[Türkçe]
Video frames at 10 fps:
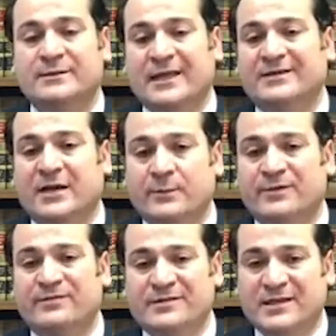tekrar
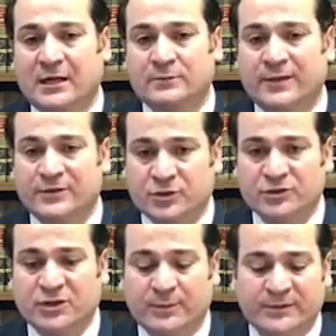bir vize almaya
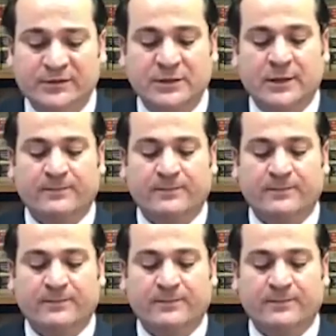çalışabilir.